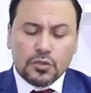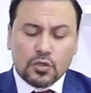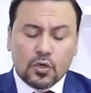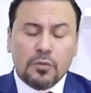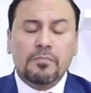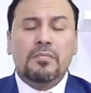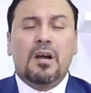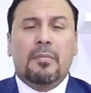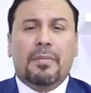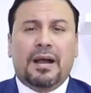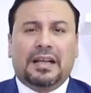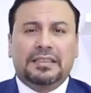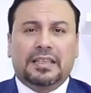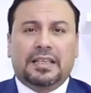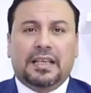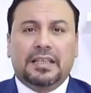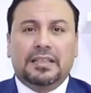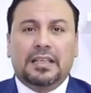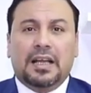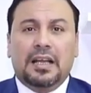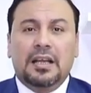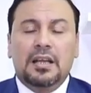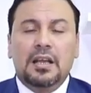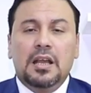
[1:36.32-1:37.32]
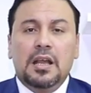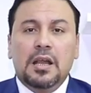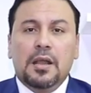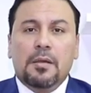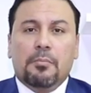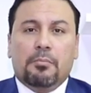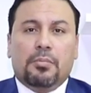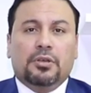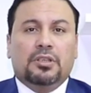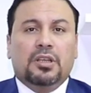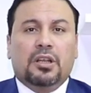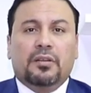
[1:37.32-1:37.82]
ثم بعد كده
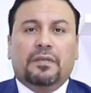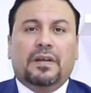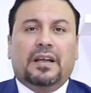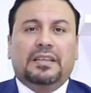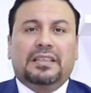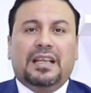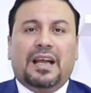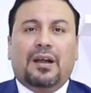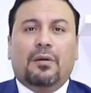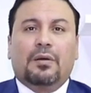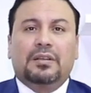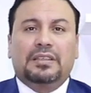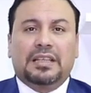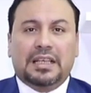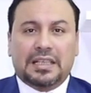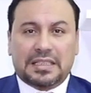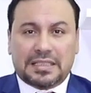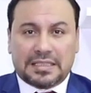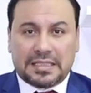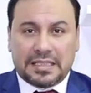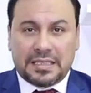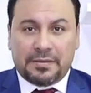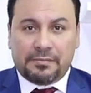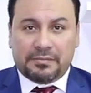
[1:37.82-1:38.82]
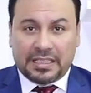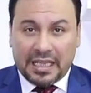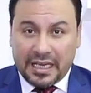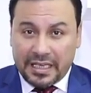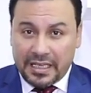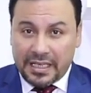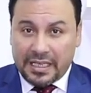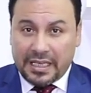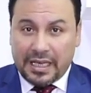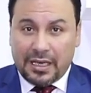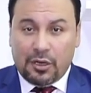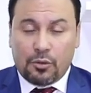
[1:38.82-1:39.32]
بنرفع دعوة تقسيم
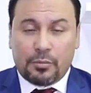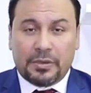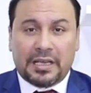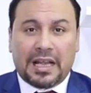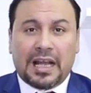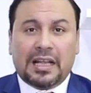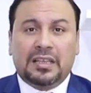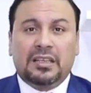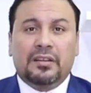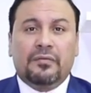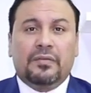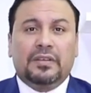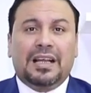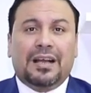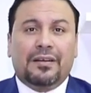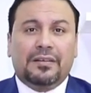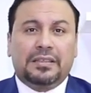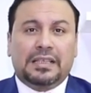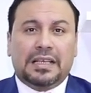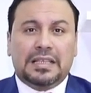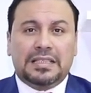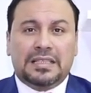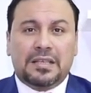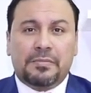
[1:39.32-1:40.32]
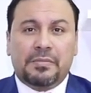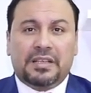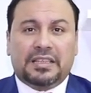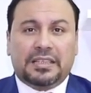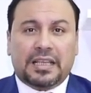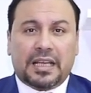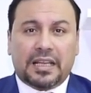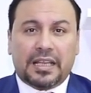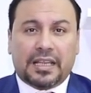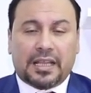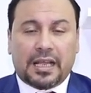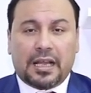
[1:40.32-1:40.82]
تركة وبنقدم في دعوة تقسيم
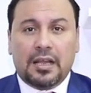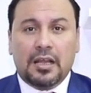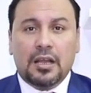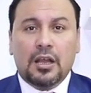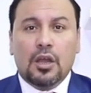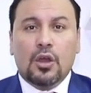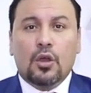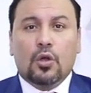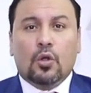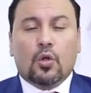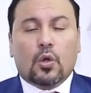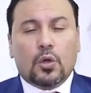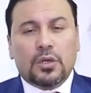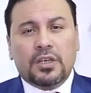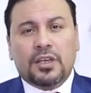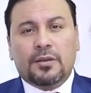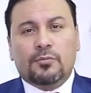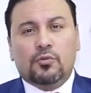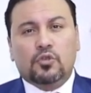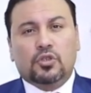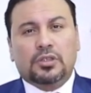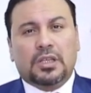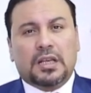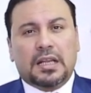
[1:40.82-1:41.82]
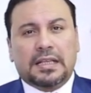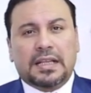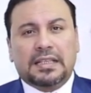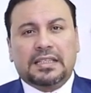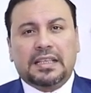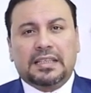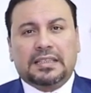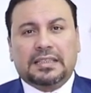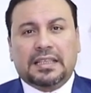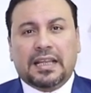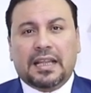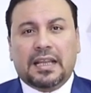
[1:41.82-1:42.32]
التركة كل
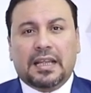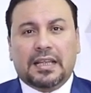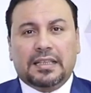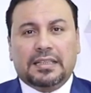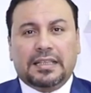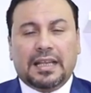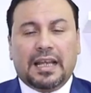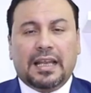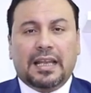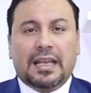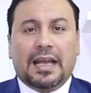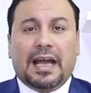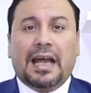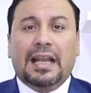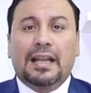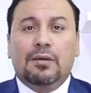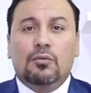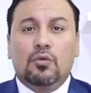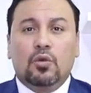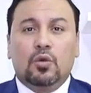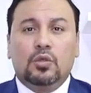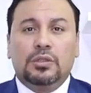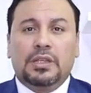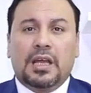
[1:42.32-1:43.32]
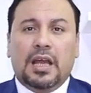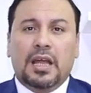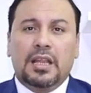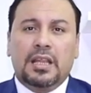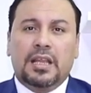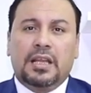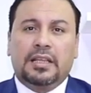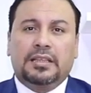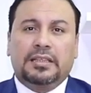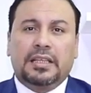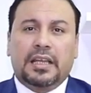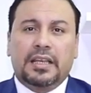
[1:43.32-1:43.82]
المستندات الدالة على وجود
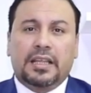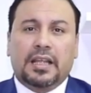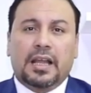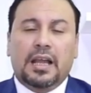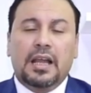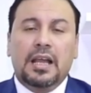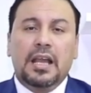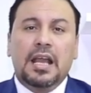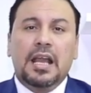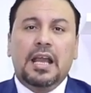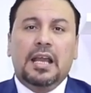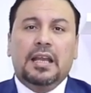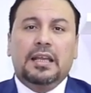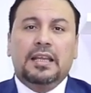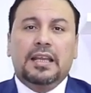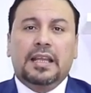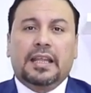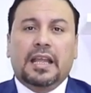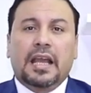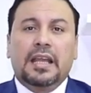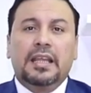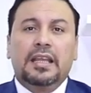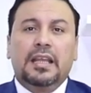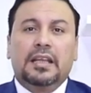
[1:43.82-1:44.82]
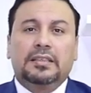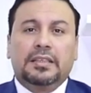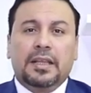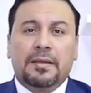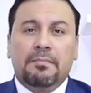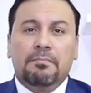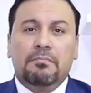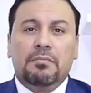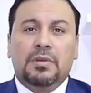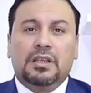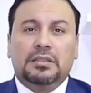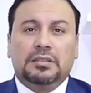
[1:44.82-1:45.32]
هذه التركة لكي
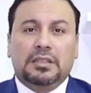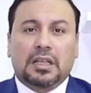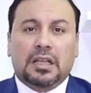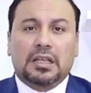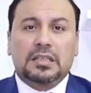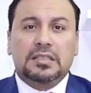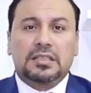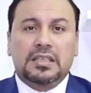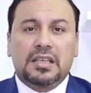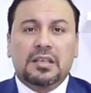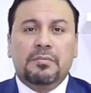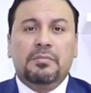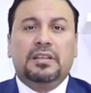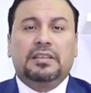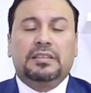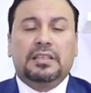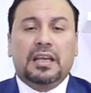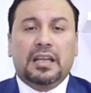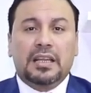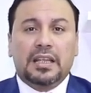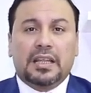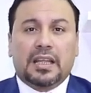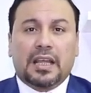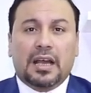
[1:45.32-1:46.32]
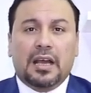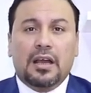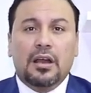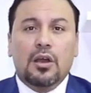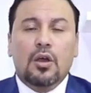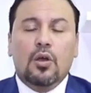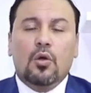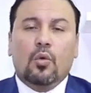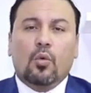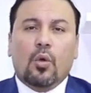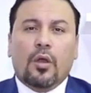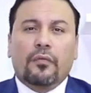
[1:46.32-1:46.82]
يتم تقسيم التركة
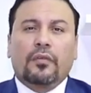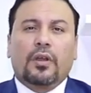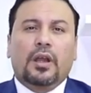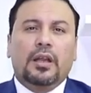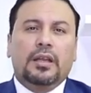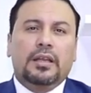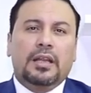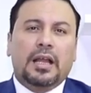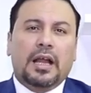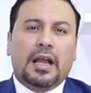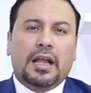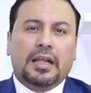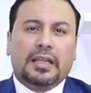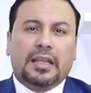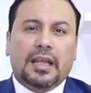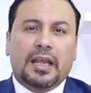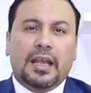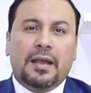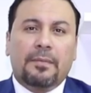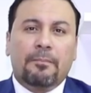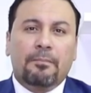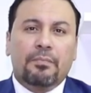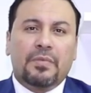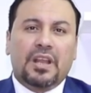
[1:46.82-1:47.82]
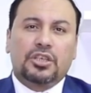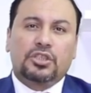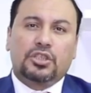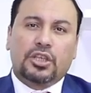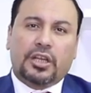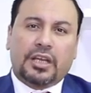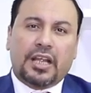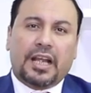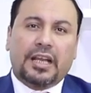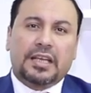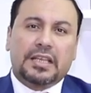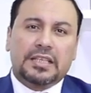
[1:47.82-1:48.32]
وفقا لأحكام
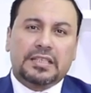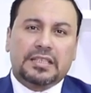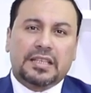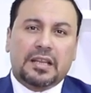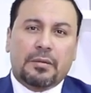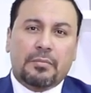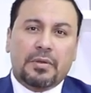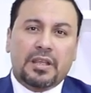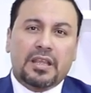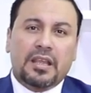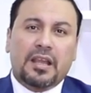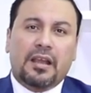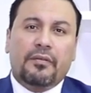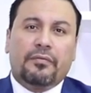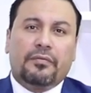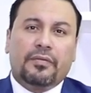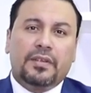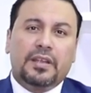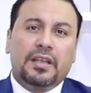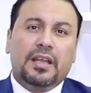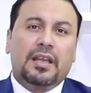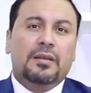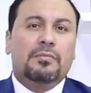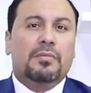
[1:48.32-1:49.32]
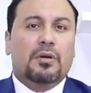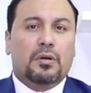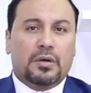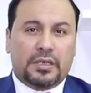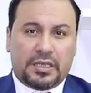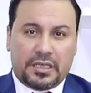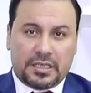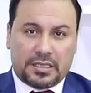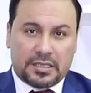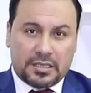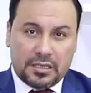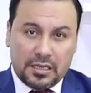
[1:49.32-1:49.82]
الشريعة الإسلامية في
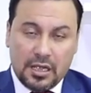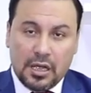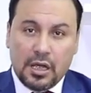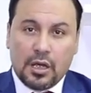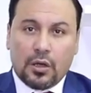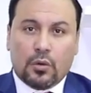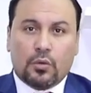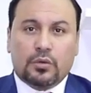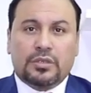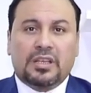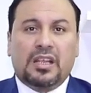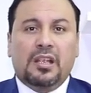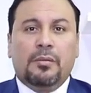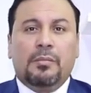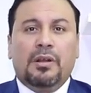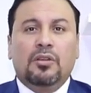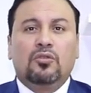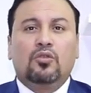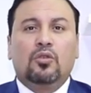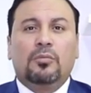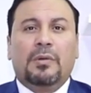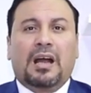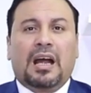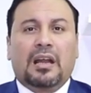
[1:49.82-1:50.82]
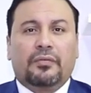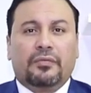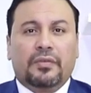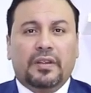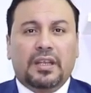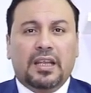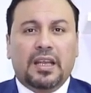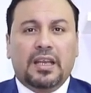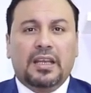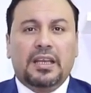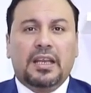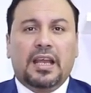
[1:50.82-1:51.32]
المواريث وزي ما أنتم
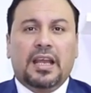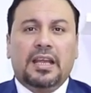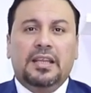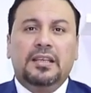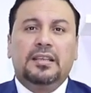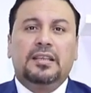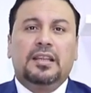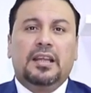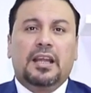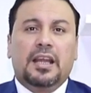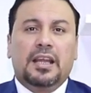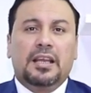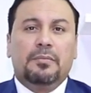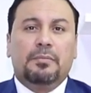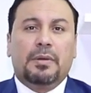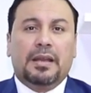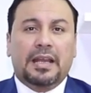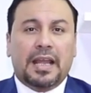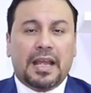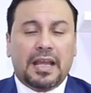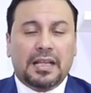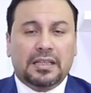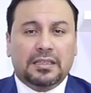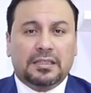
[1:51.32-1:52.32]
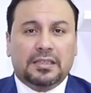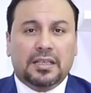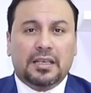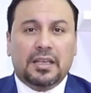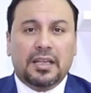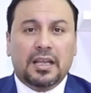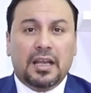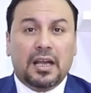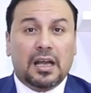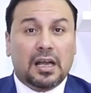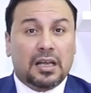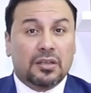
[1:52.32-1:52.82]
عارفين أن البنات
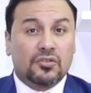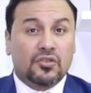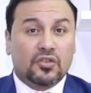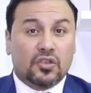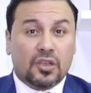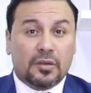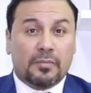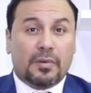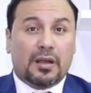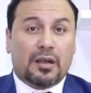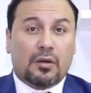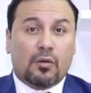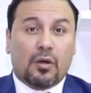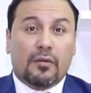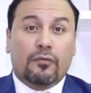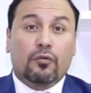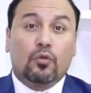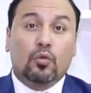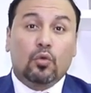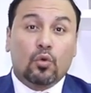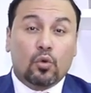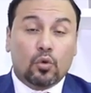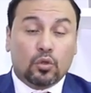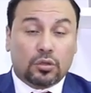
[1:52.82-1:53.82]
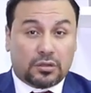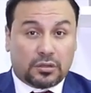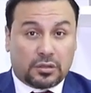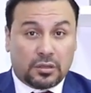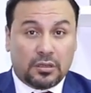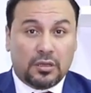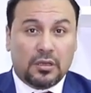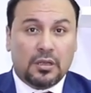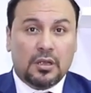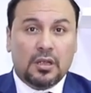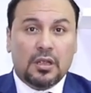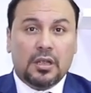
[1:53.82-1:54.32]
لها أنصبة وفروض
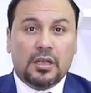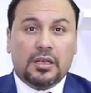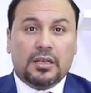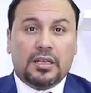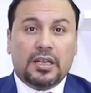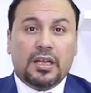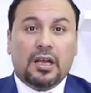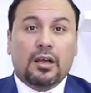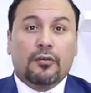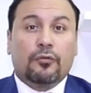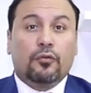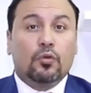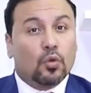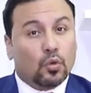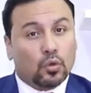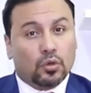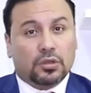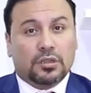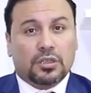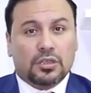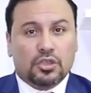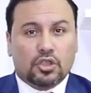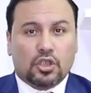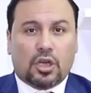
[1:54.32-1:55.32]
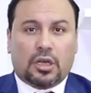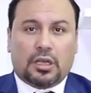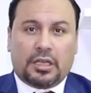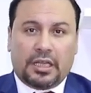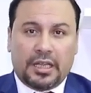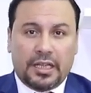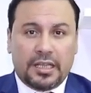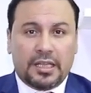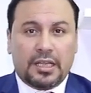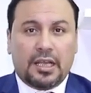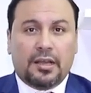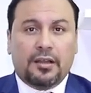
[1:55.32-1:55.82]
لها فروض
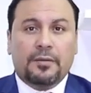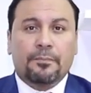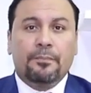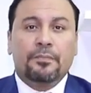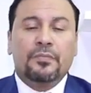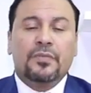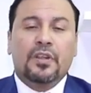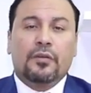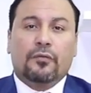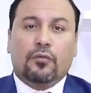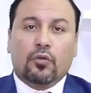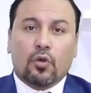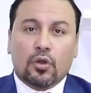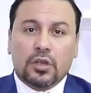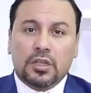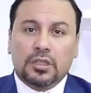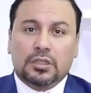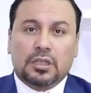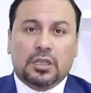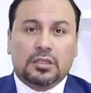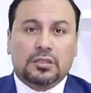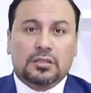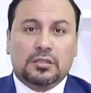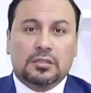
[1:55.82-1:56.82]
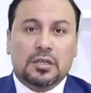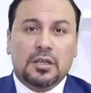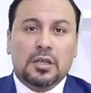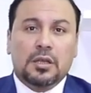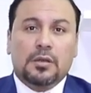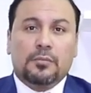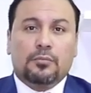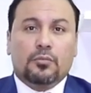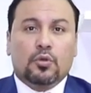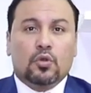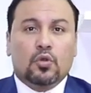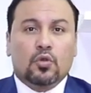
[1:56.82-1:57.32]
شرعية فرضت
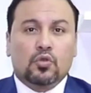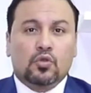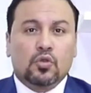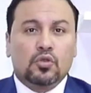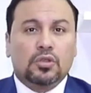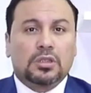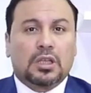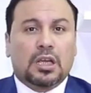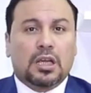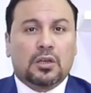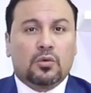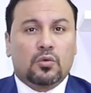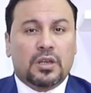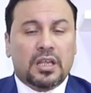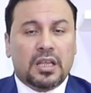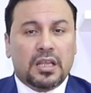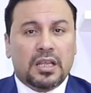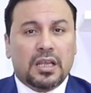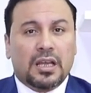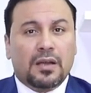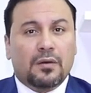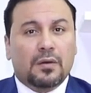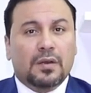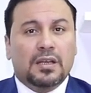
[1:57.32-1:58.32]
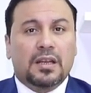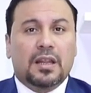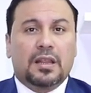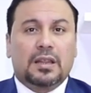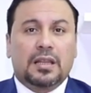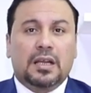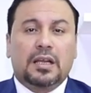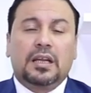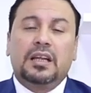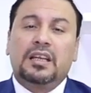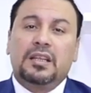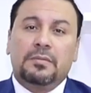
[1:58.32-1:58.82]
بنصوص قانونية
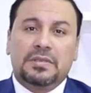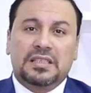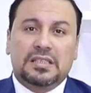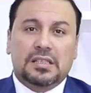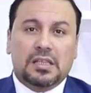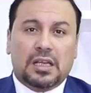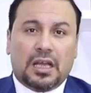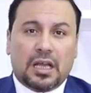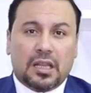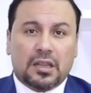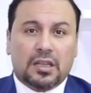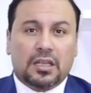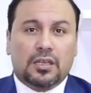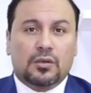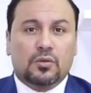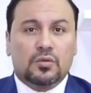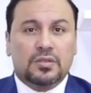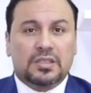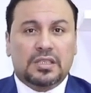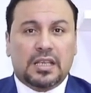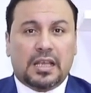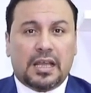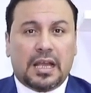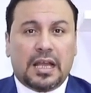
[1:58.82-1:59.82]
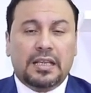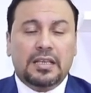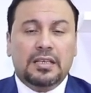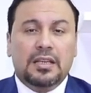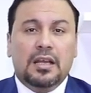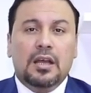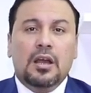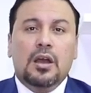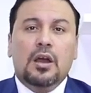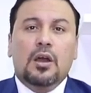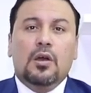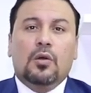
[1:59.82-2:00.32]
وللذكر مثل حظ
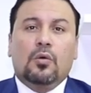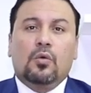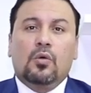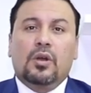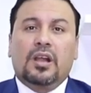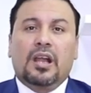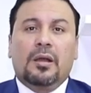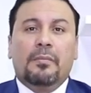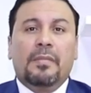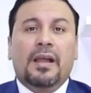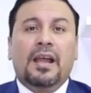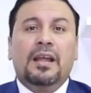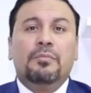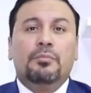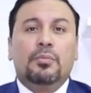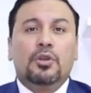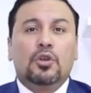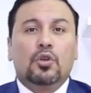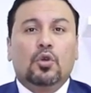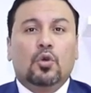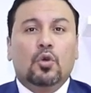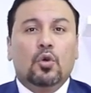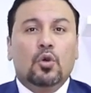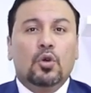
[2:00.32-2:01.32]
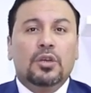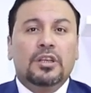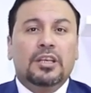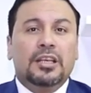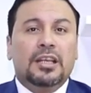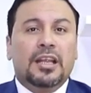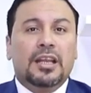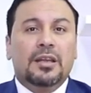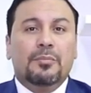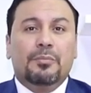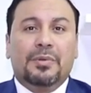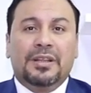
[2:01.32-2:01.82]
الأنثيين وكمان بيكون
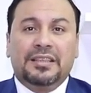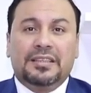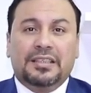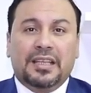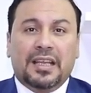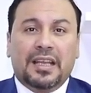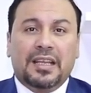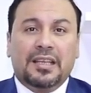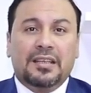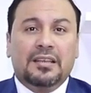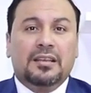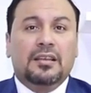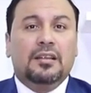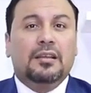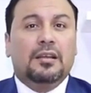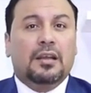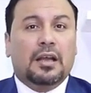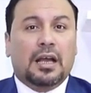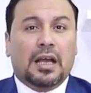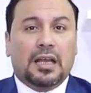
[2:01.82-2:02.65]
للبنتين